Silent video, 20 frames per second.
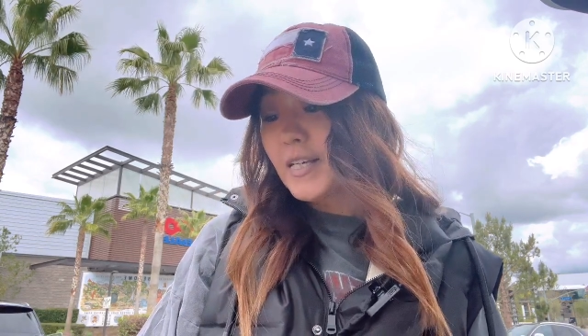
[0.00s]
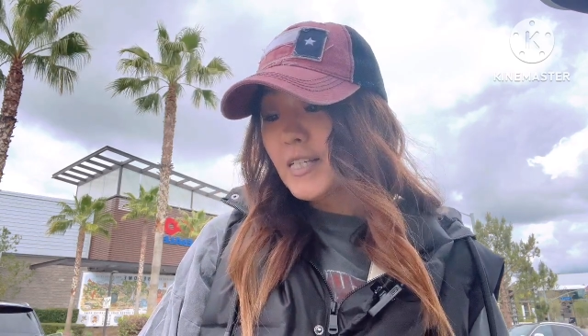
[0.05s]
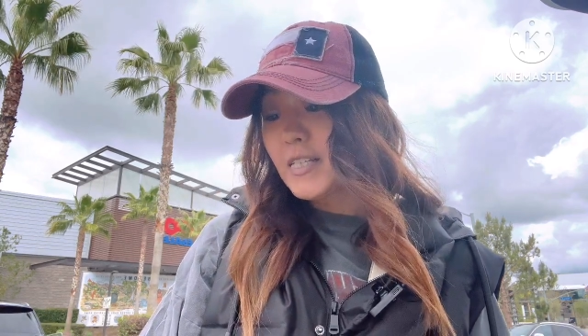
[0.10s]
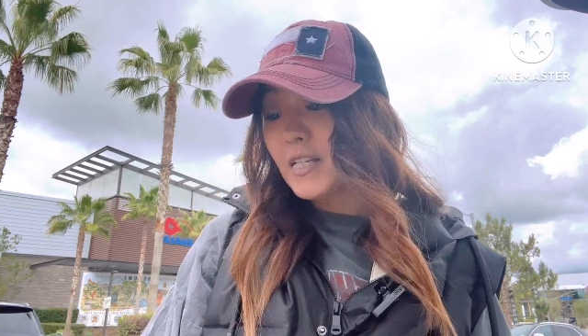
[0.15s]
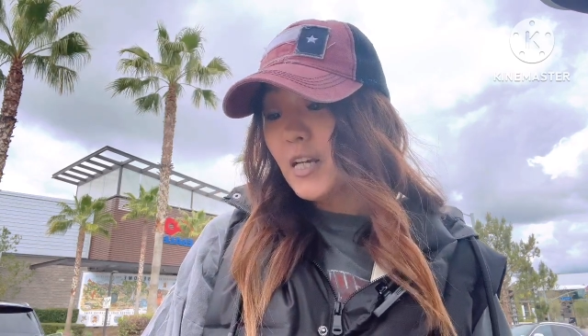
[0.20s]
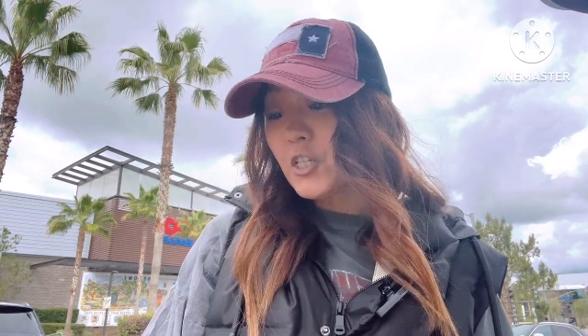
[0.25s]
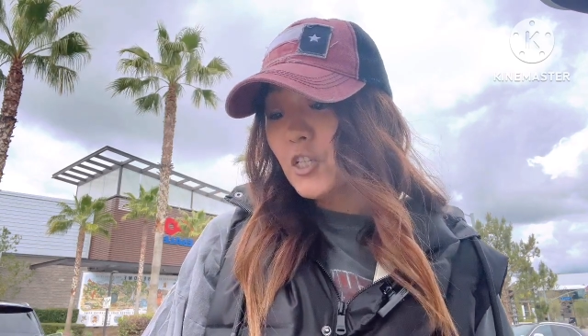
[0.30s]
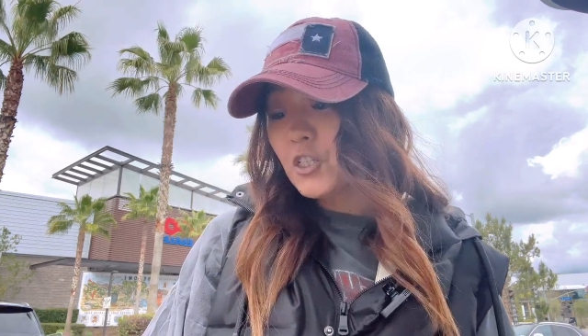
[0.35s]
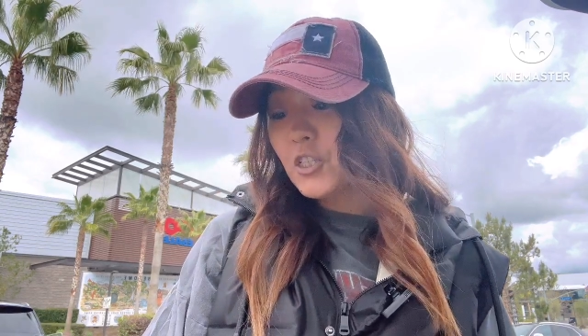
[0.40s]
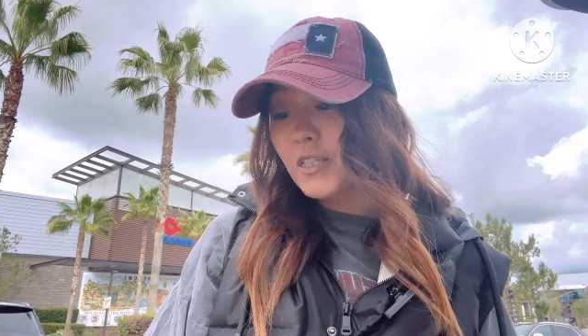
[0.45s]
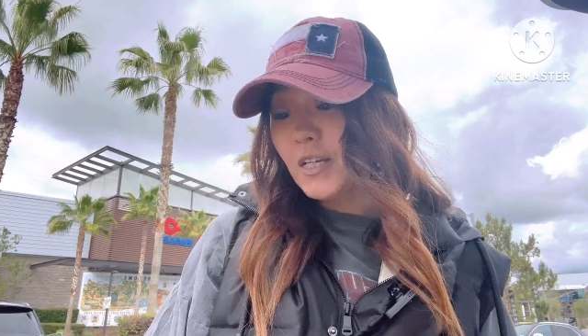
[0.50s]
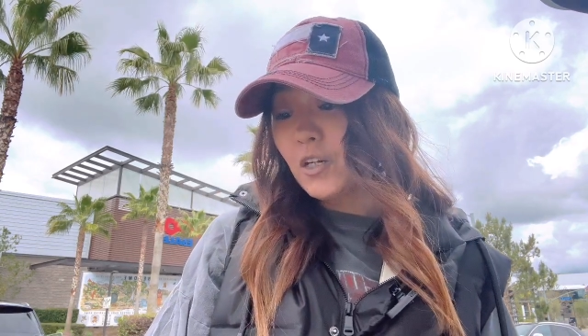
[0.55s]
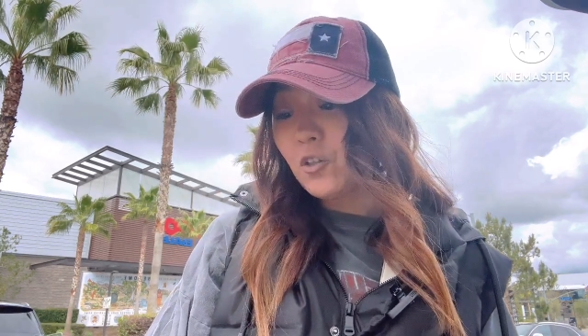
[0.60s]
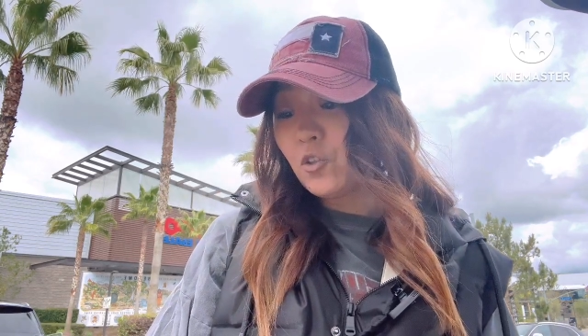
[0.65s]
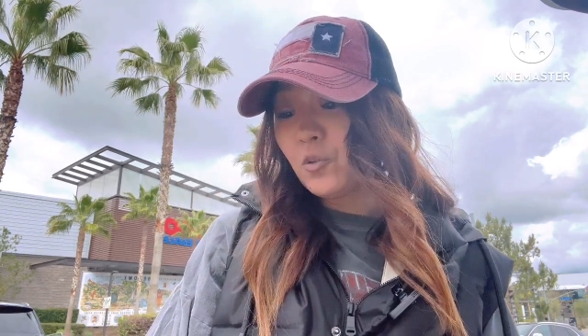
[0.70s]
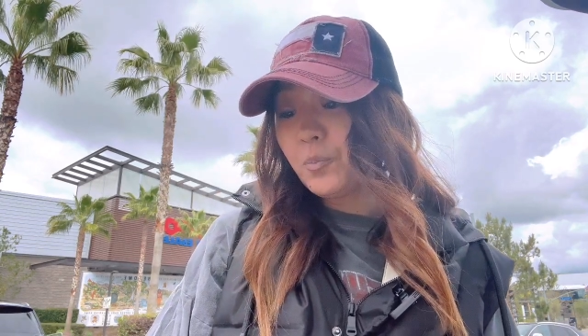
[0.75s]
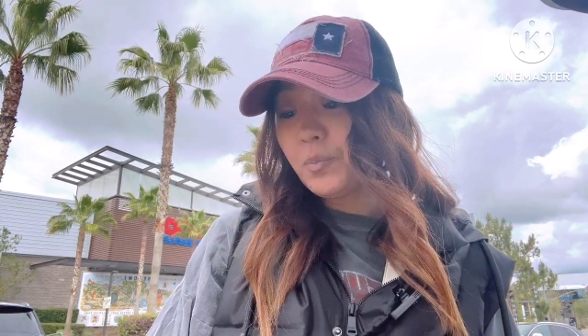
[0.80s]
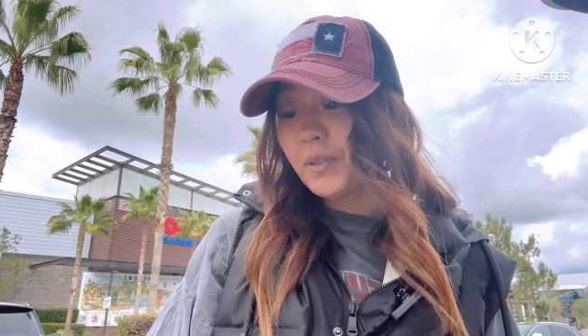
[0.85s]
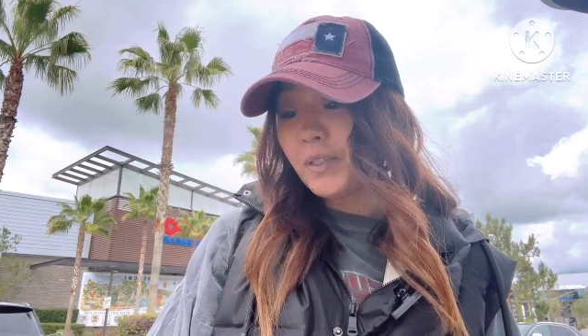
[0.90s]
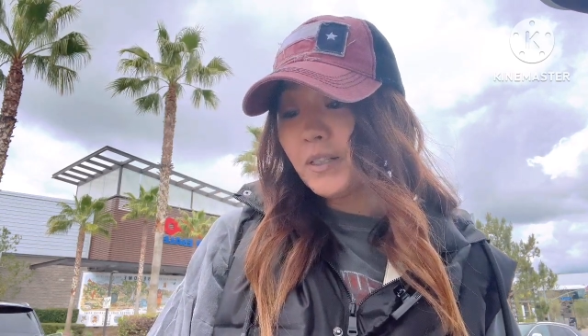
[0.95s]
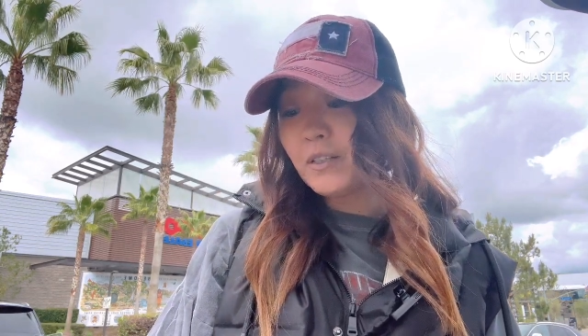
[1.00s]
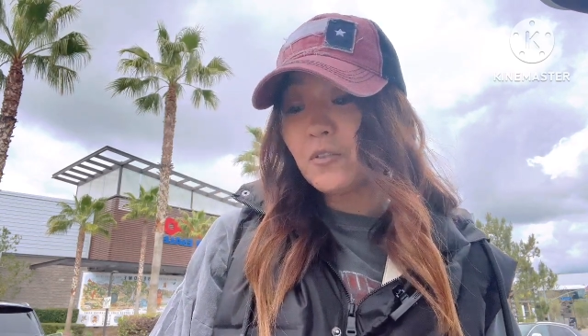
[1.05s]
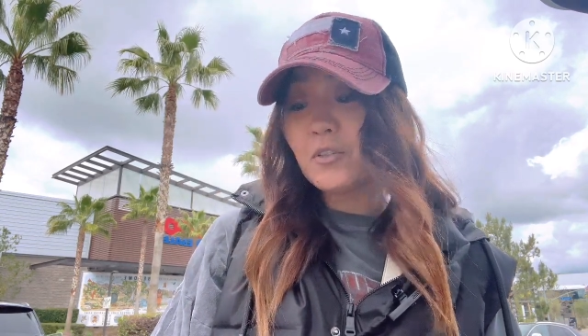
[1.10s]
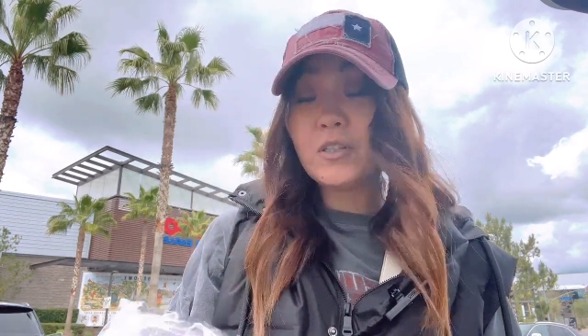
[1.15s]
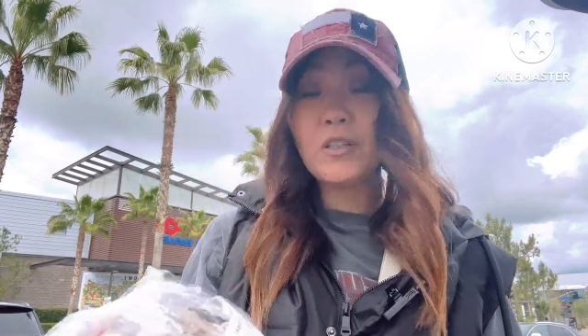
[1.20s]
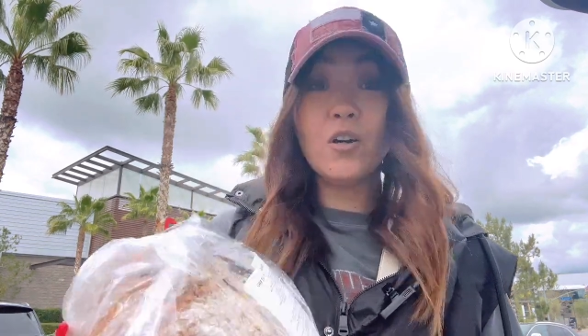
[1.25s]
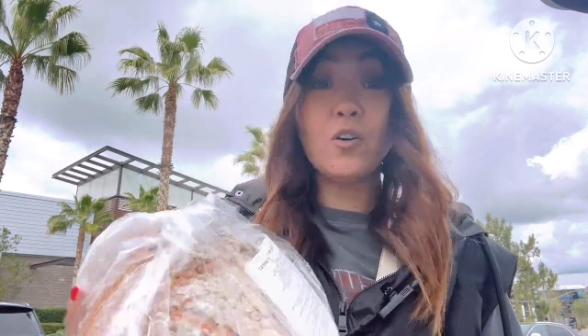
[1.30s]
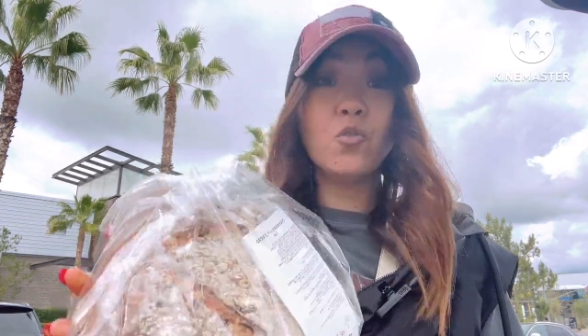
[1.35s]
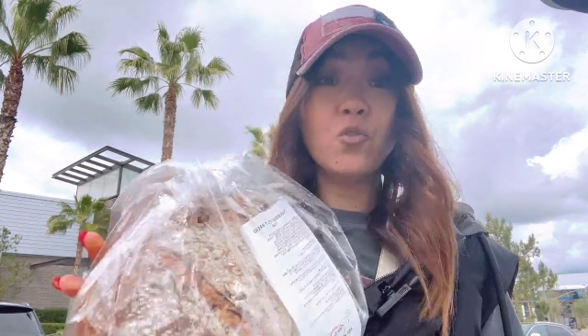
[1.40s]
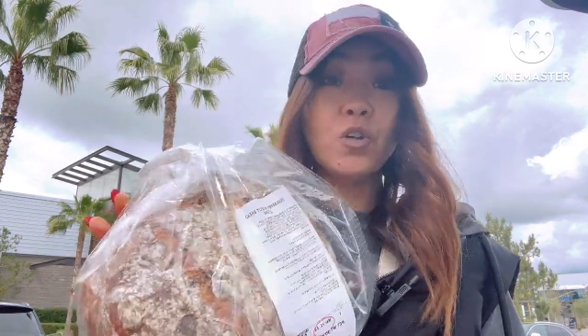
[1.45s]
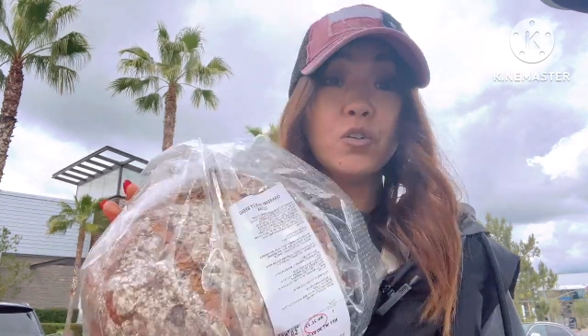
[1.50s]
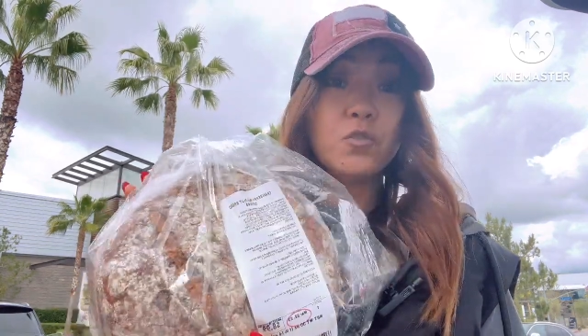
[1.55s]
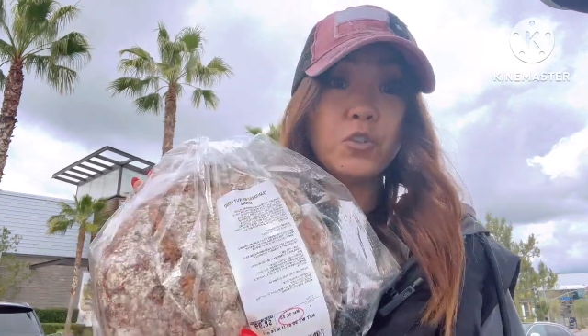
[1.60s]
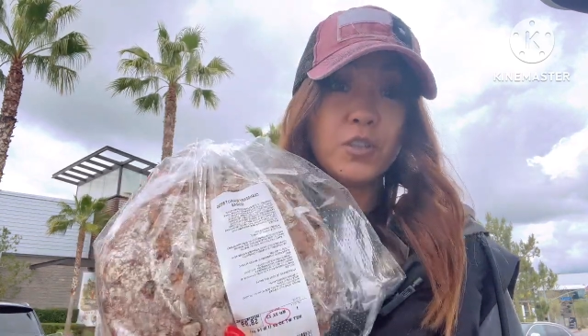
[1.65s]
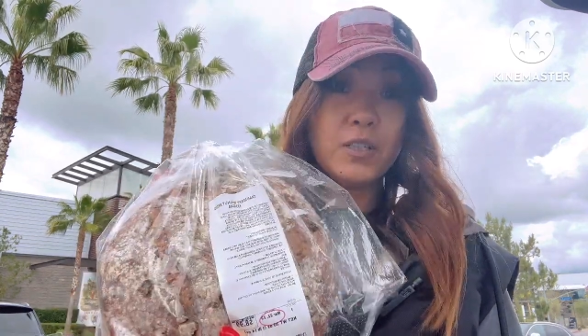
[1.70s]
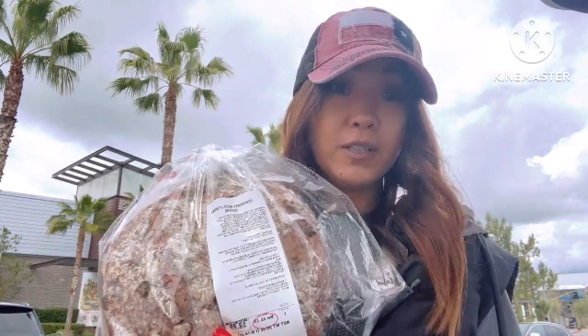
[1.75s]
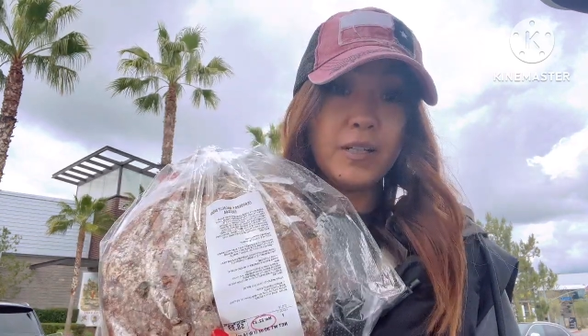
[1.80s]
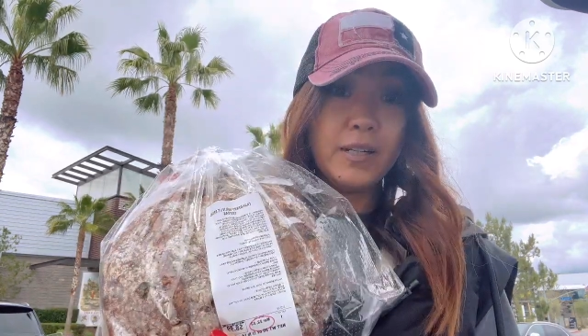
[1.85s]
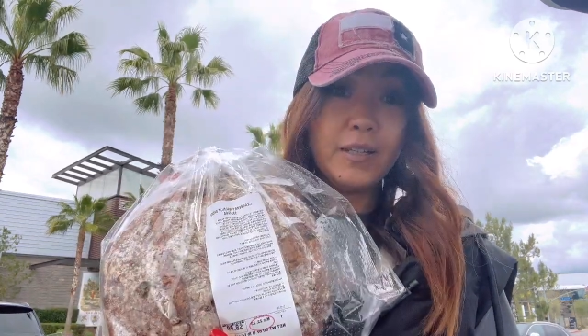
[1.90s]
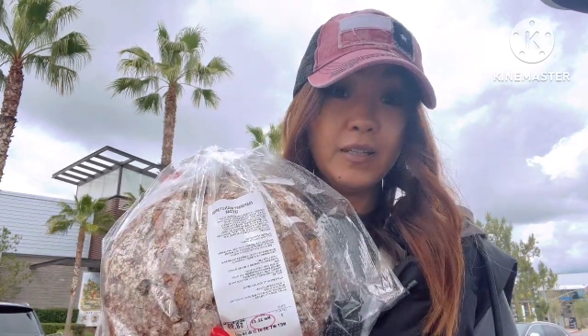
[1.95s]
Значит, я купила вот такой
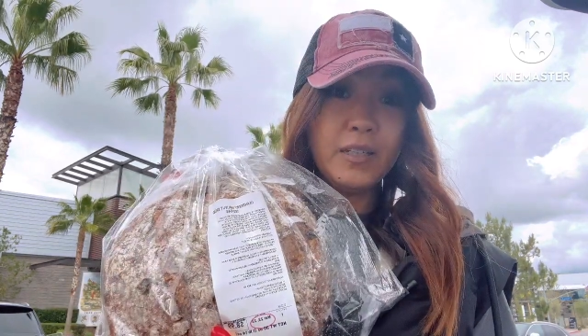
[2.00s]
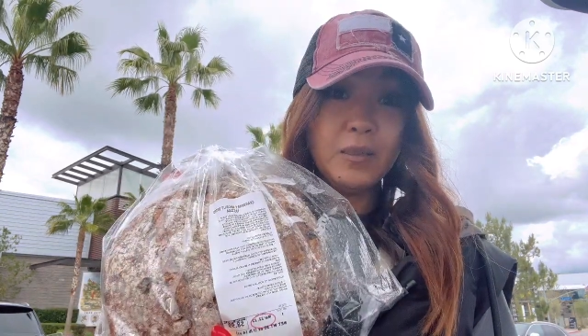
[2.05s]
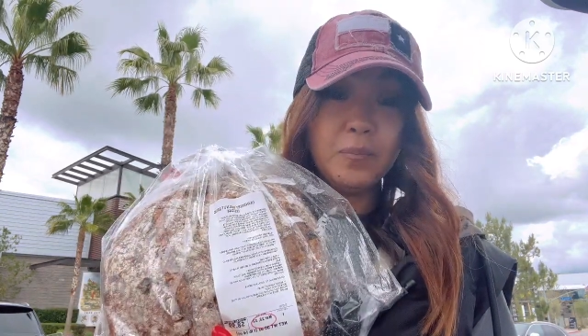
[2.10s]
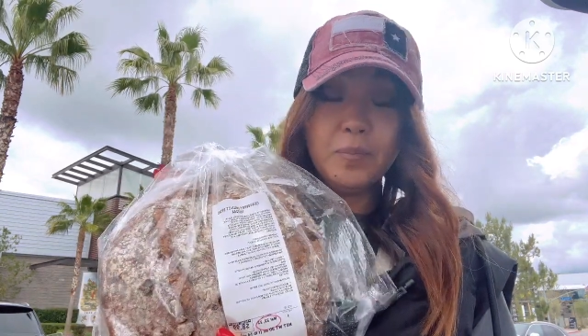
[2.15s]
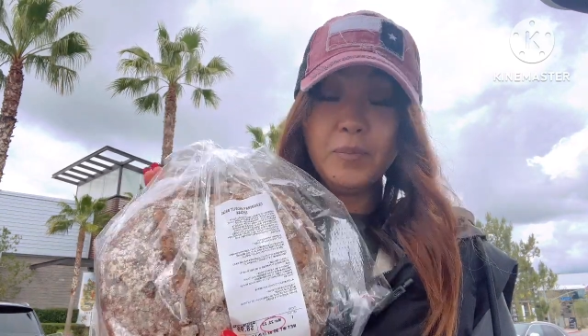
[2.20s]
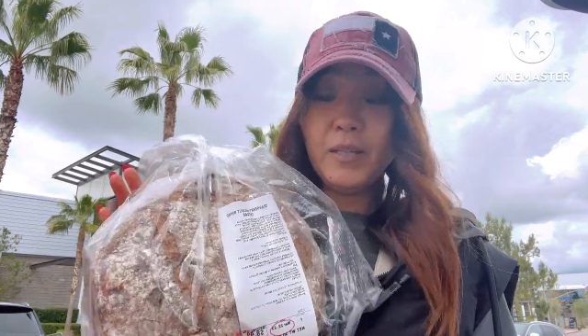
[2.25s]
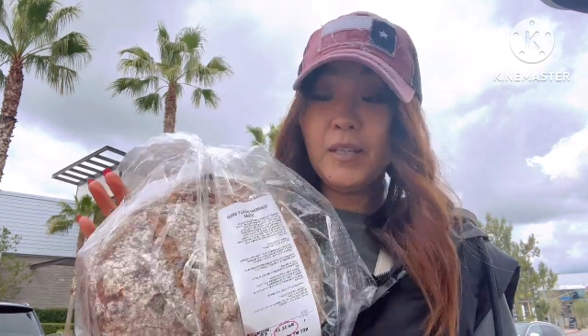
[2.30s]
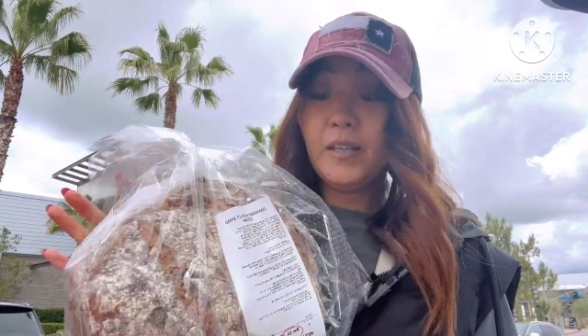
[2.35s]
вот хлеб.